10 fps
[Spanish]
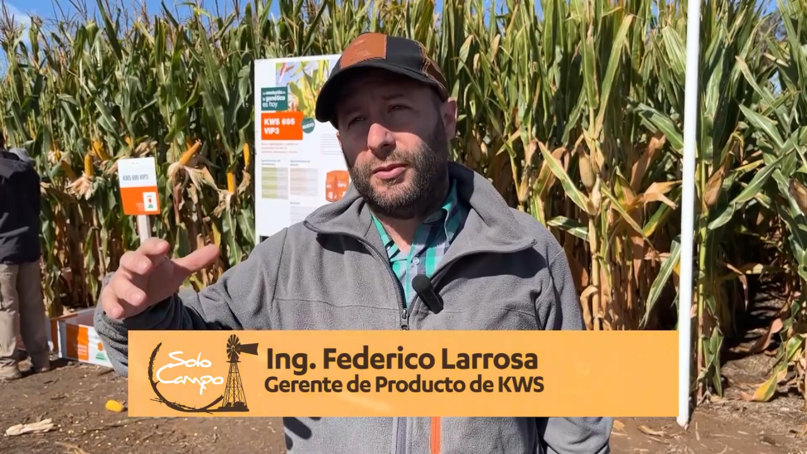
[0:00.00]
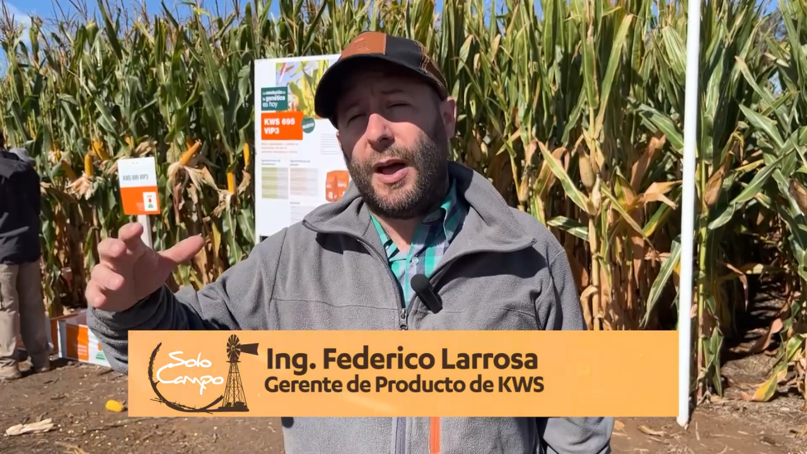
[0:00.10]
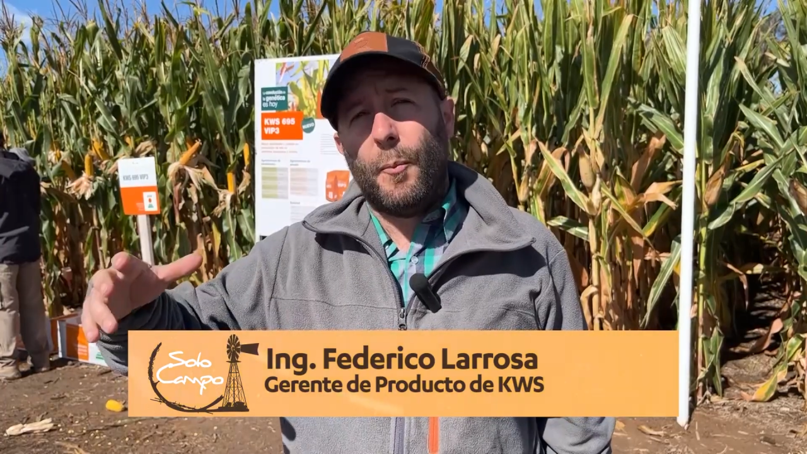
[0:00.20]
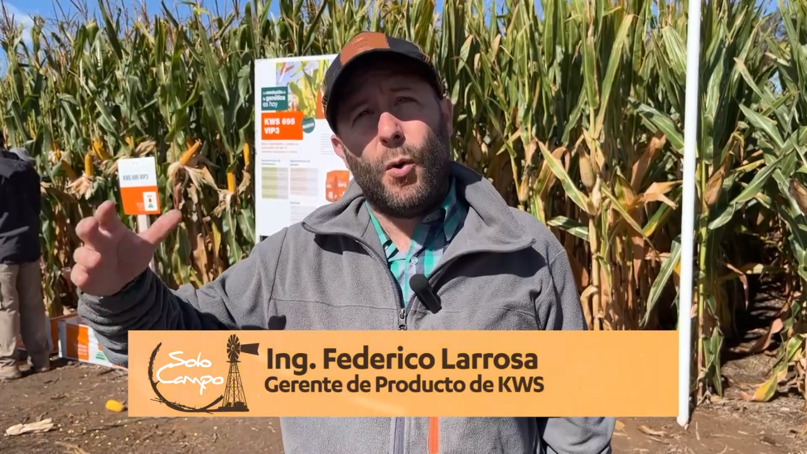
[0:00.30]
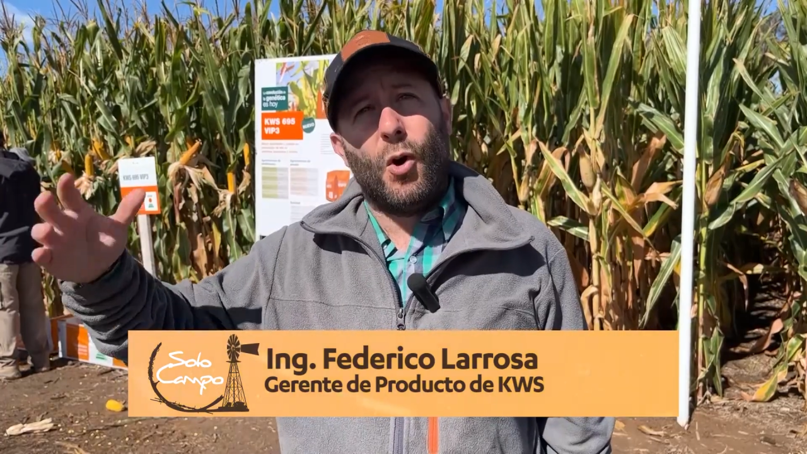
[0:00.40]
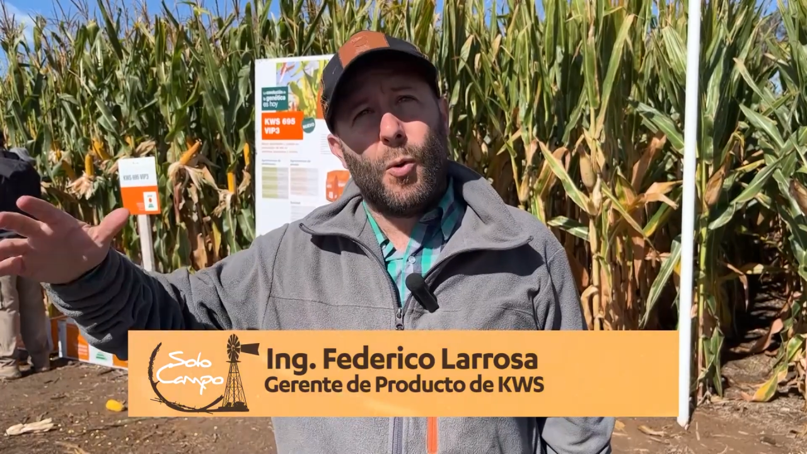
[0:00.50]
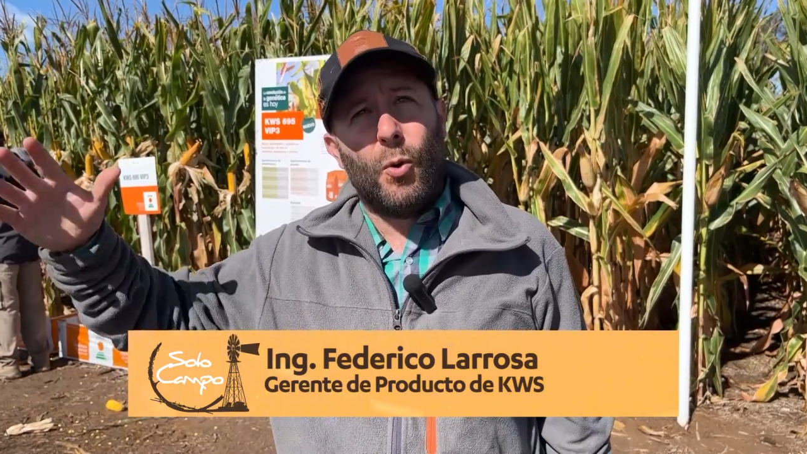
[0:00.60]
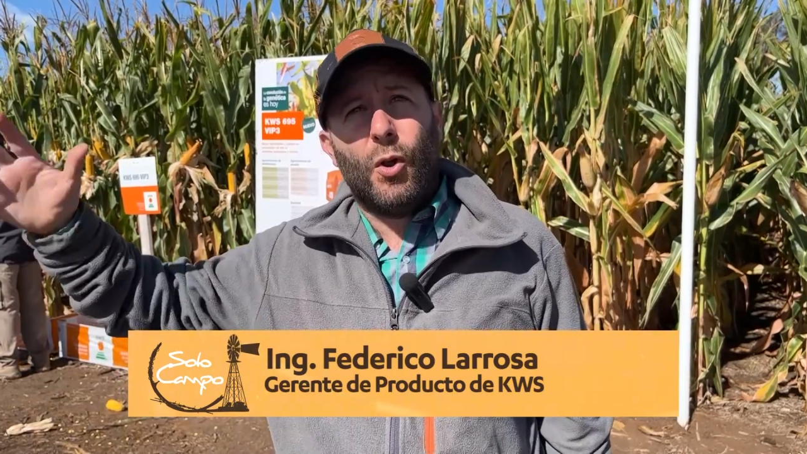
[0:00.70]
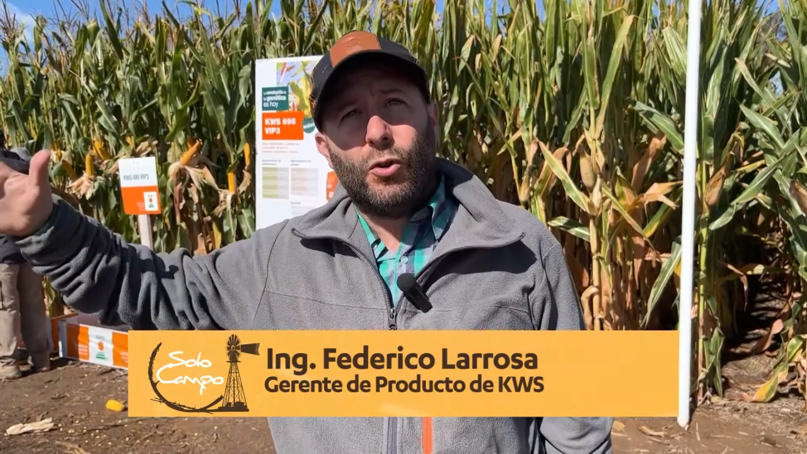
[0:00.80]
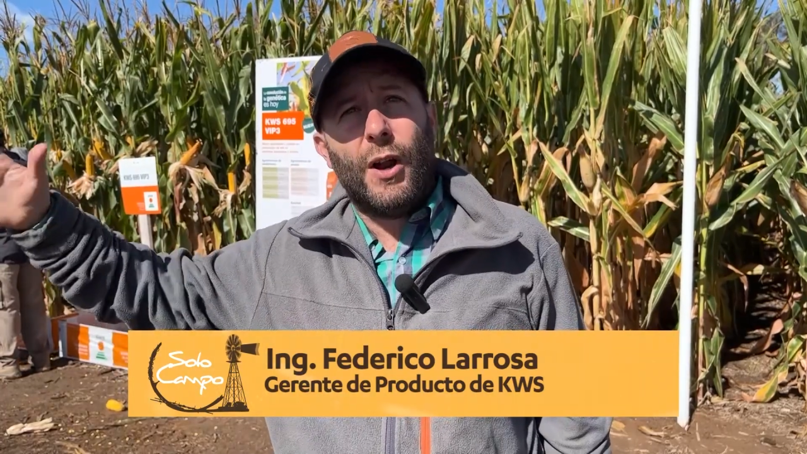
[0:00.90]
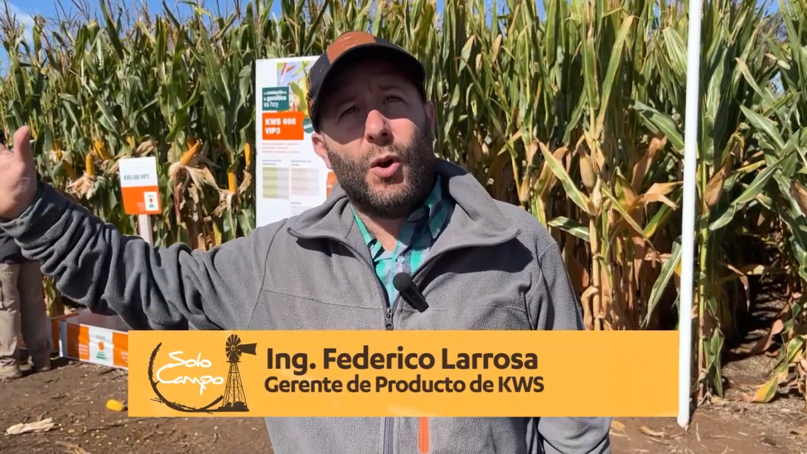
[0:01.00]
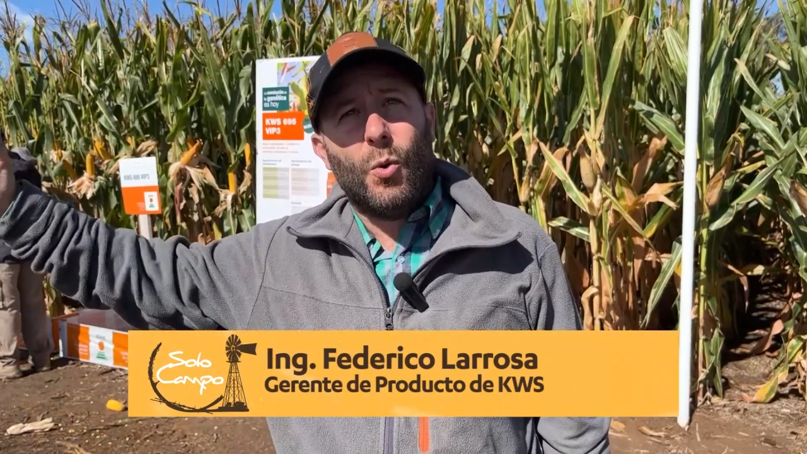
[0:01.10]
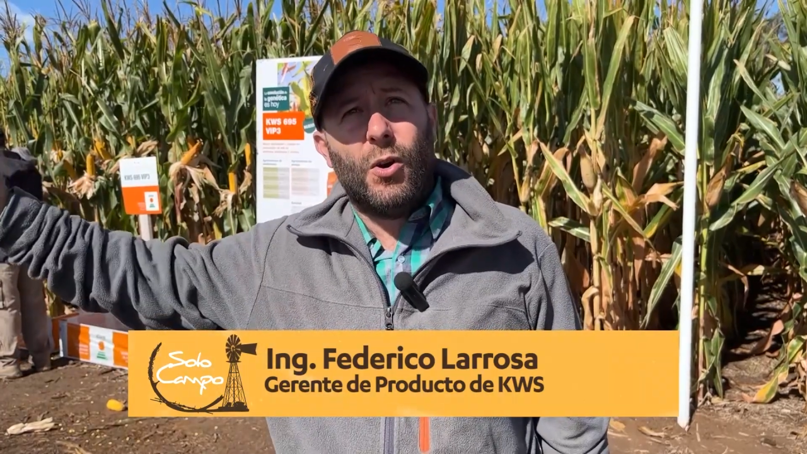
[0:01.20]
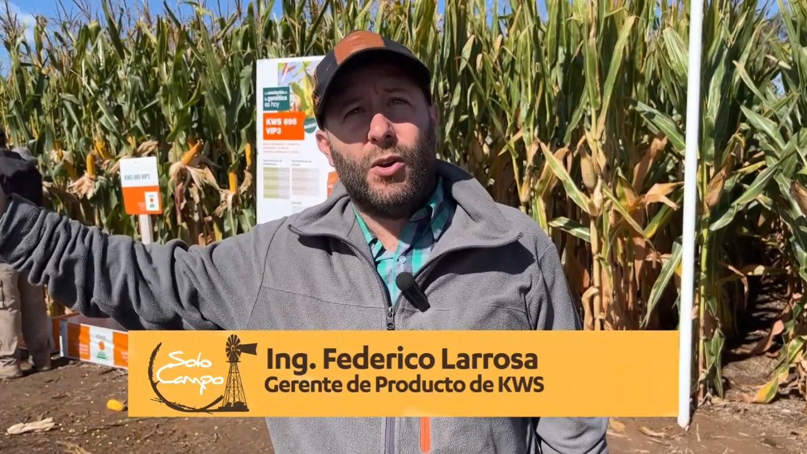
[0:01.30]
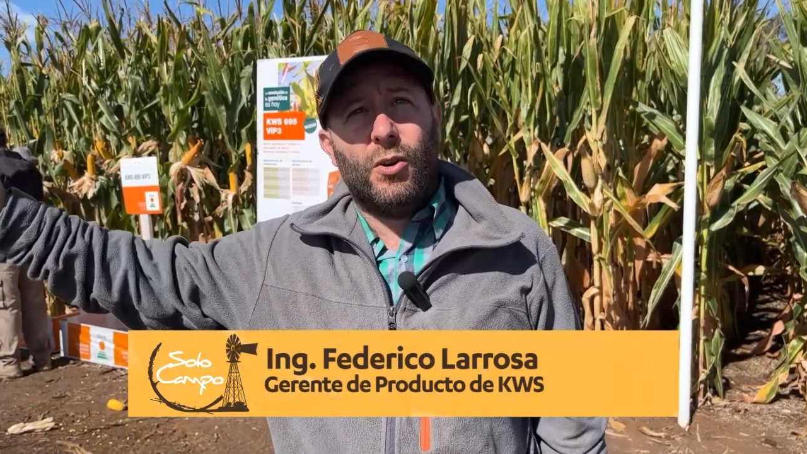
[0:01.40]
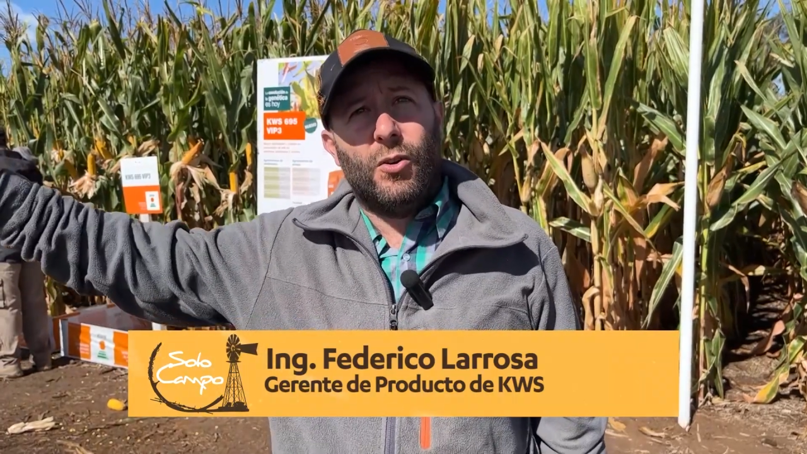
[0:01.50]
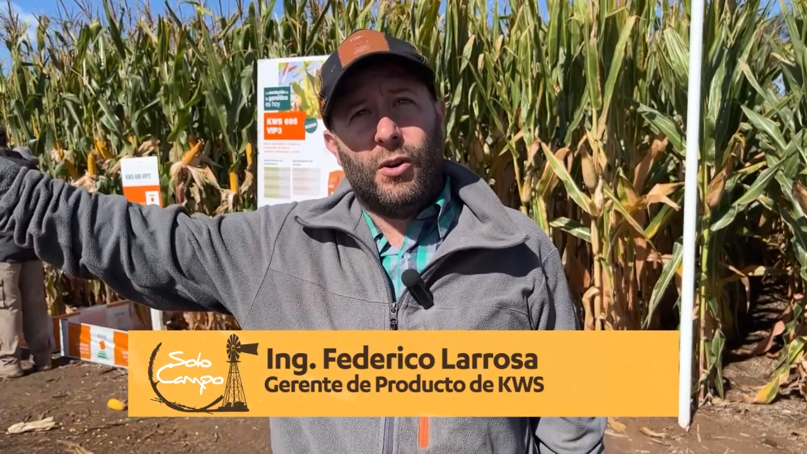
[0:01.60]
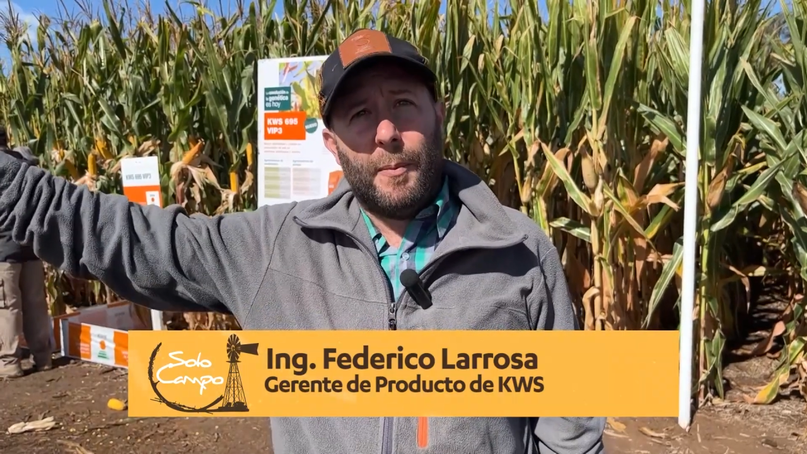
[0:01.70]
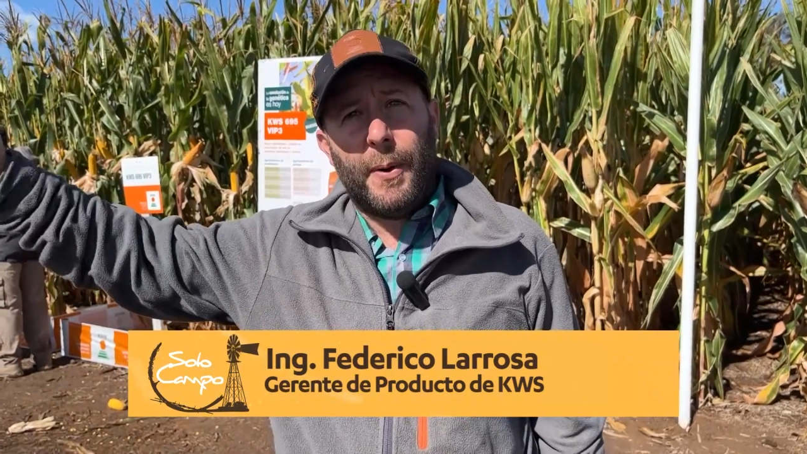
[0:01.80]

tan buenos como lo de zona núcleo o la